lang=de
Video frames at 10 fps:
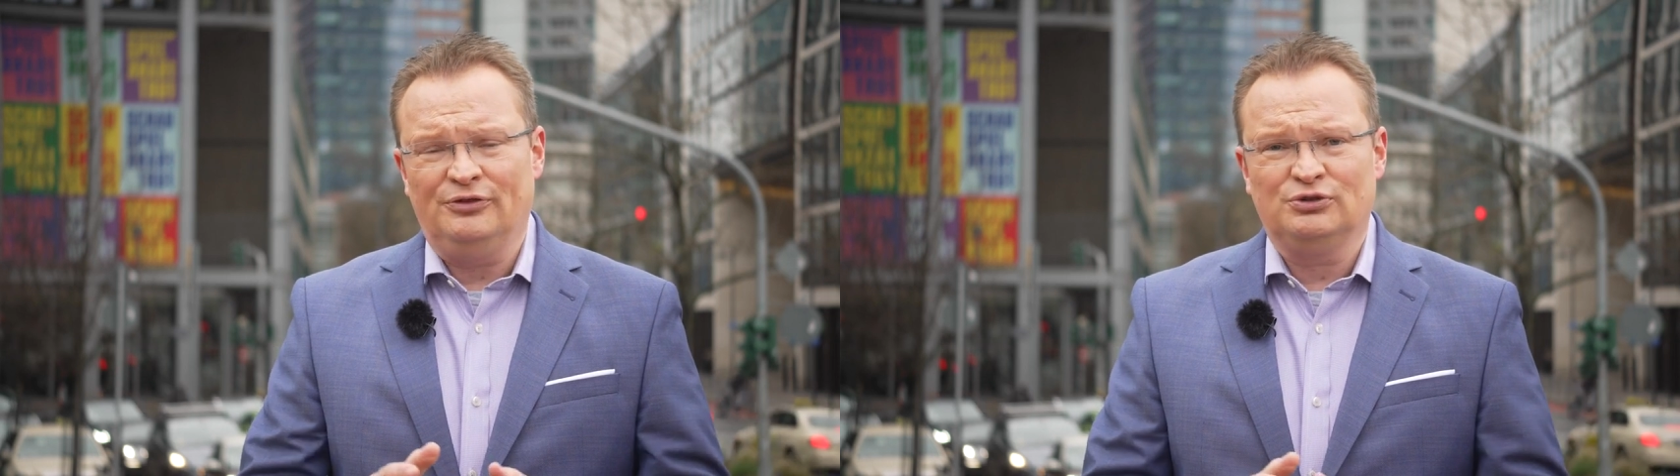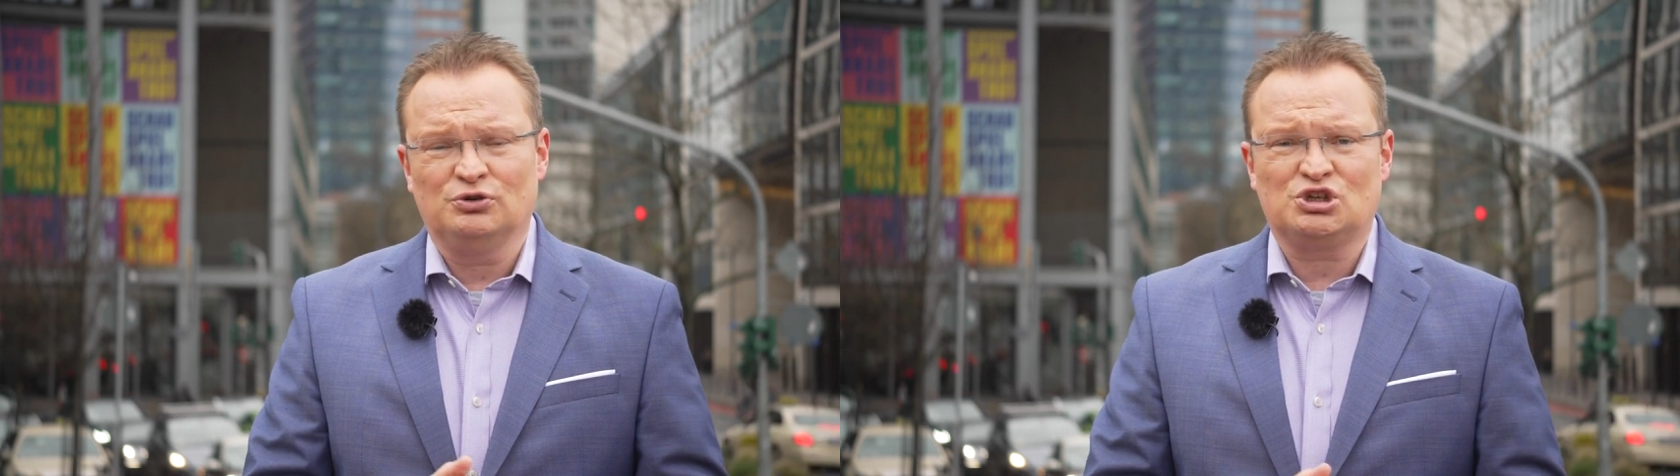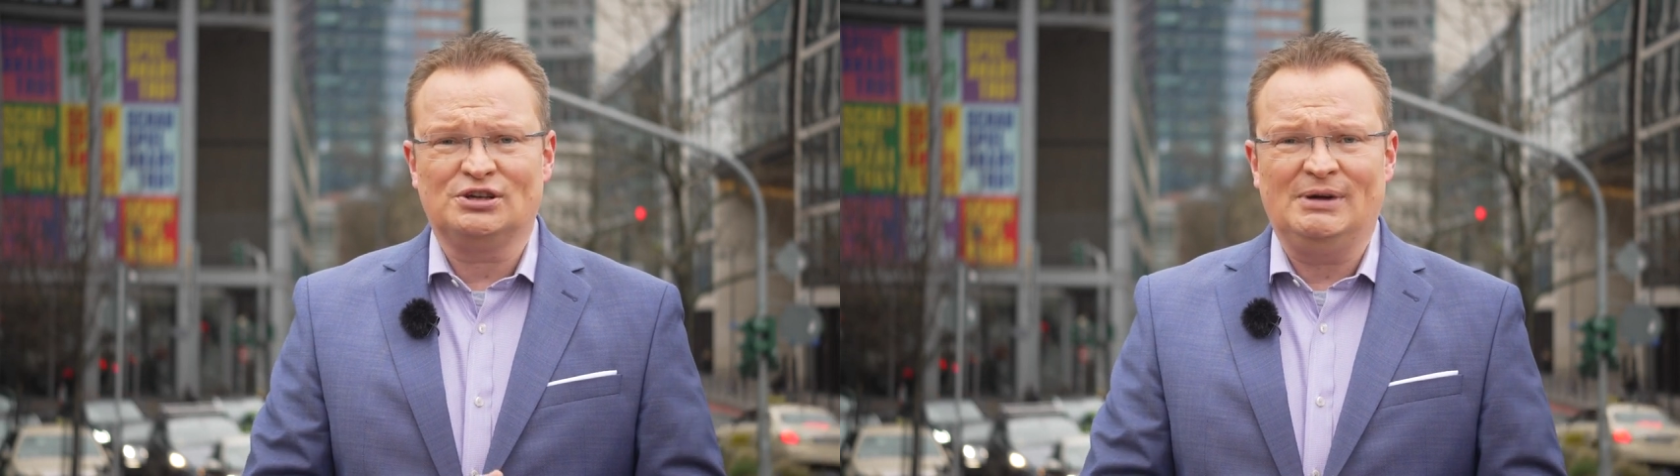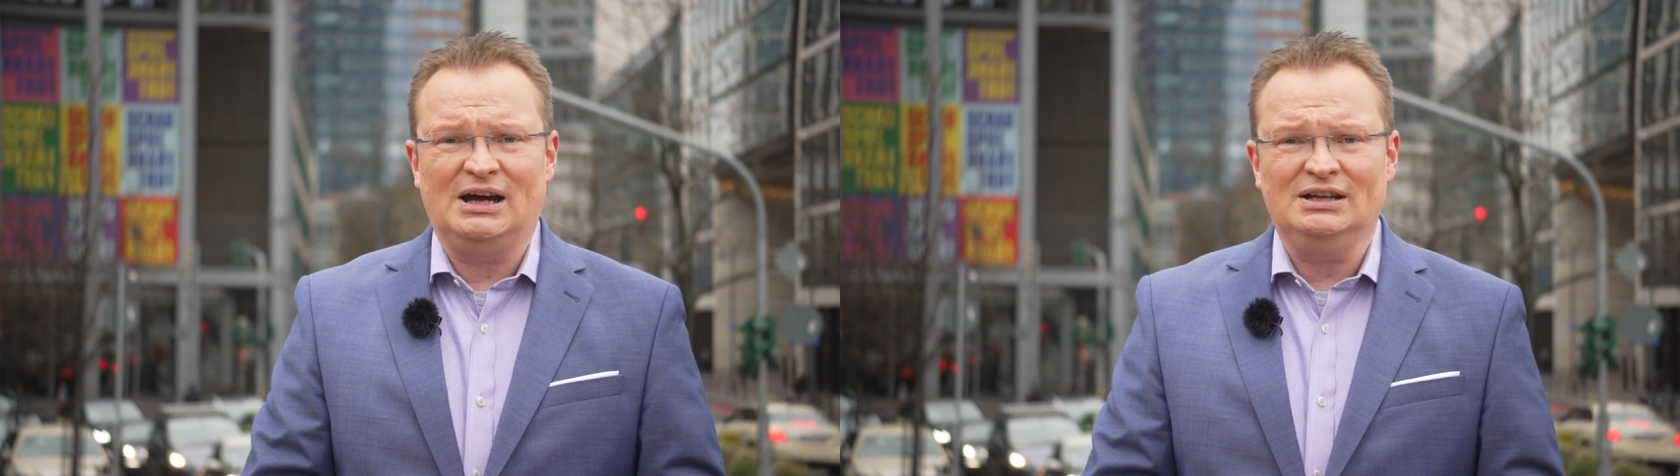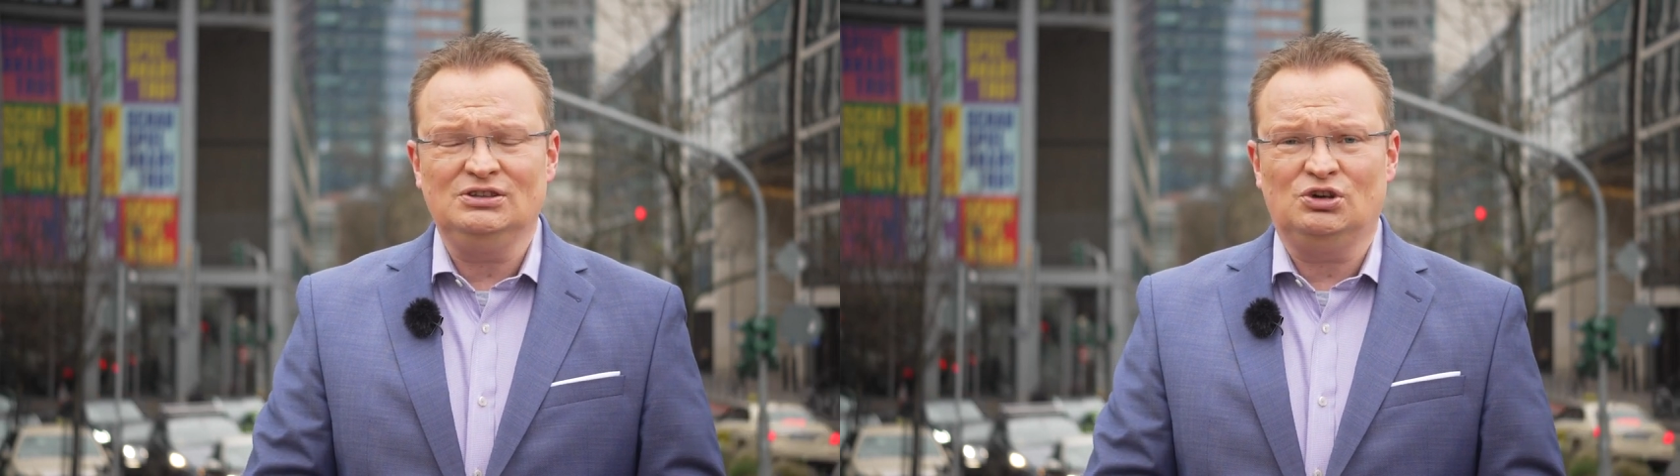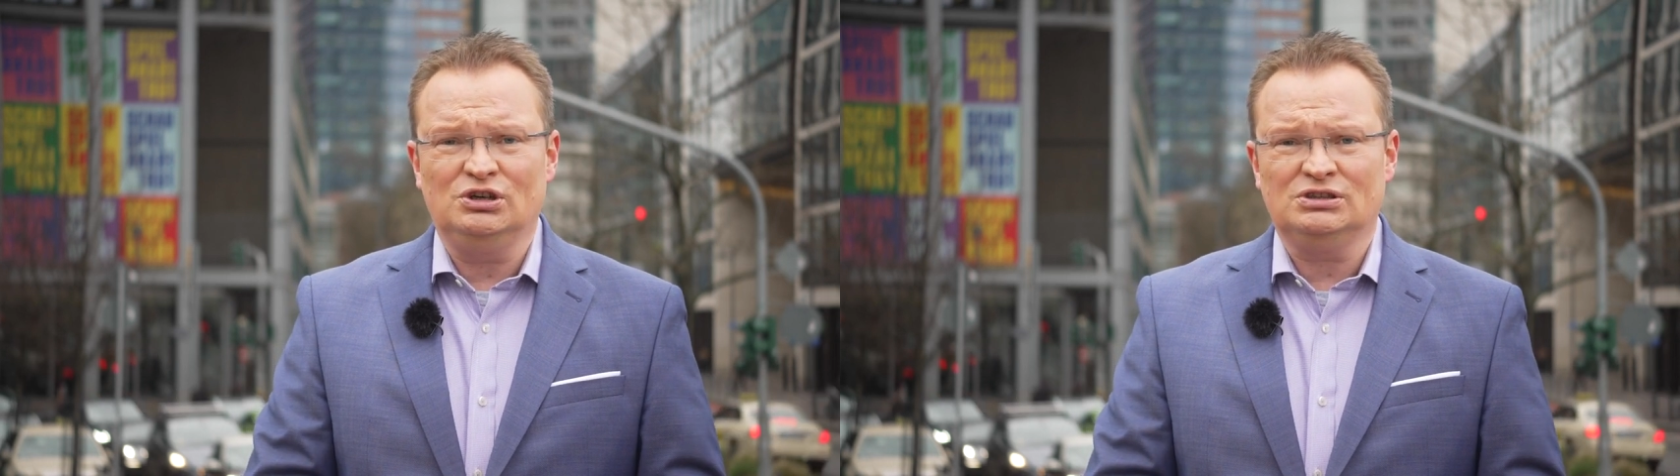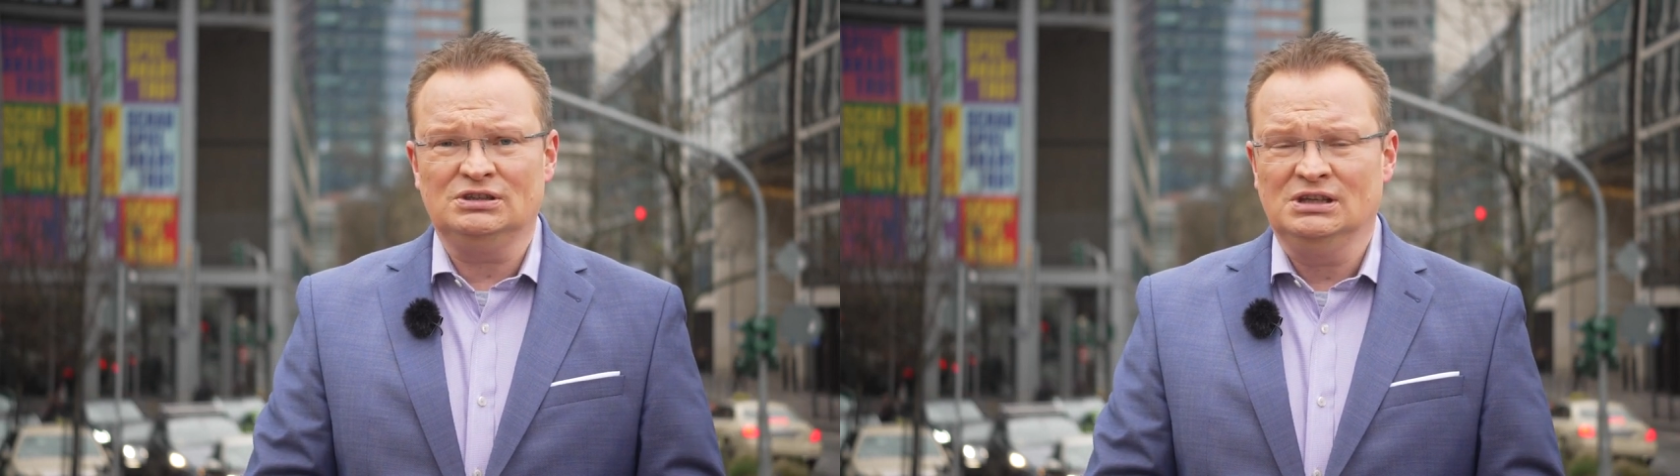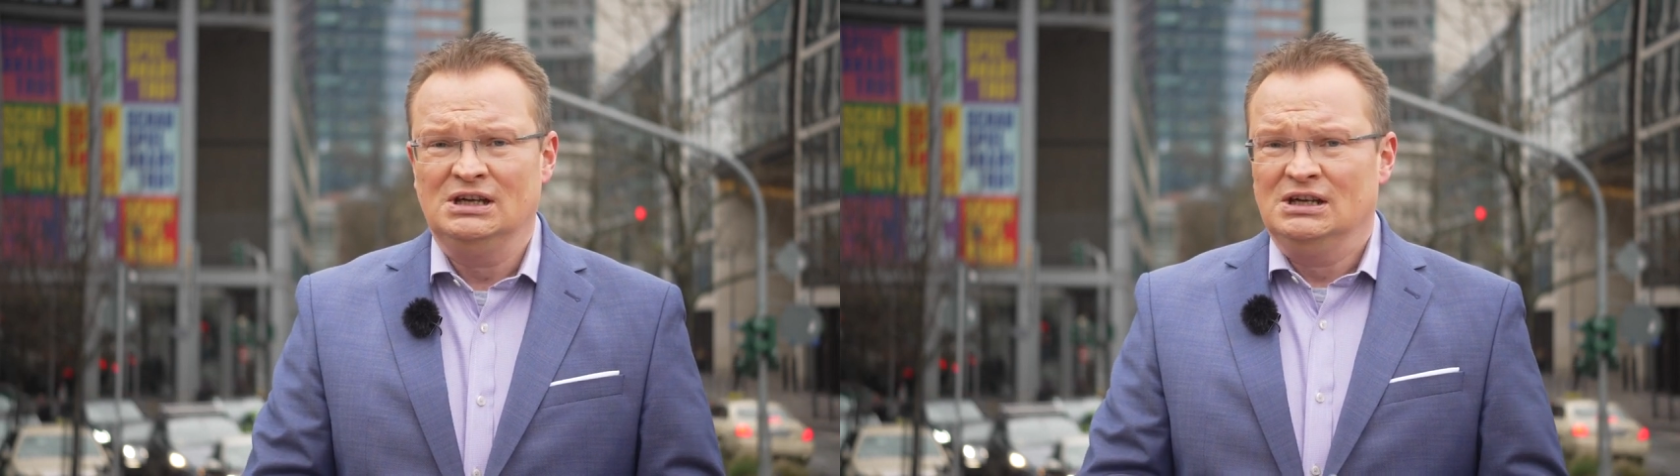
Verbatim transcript: Hoffnungsschimmer andeuten.